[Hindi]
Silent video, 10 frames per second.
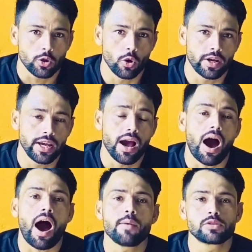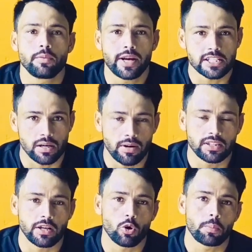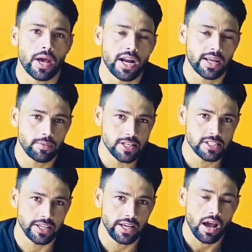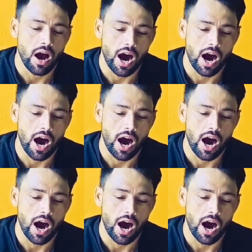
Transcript: क्योंकि आप सभी के समर्थन और प्यार की वजह से ही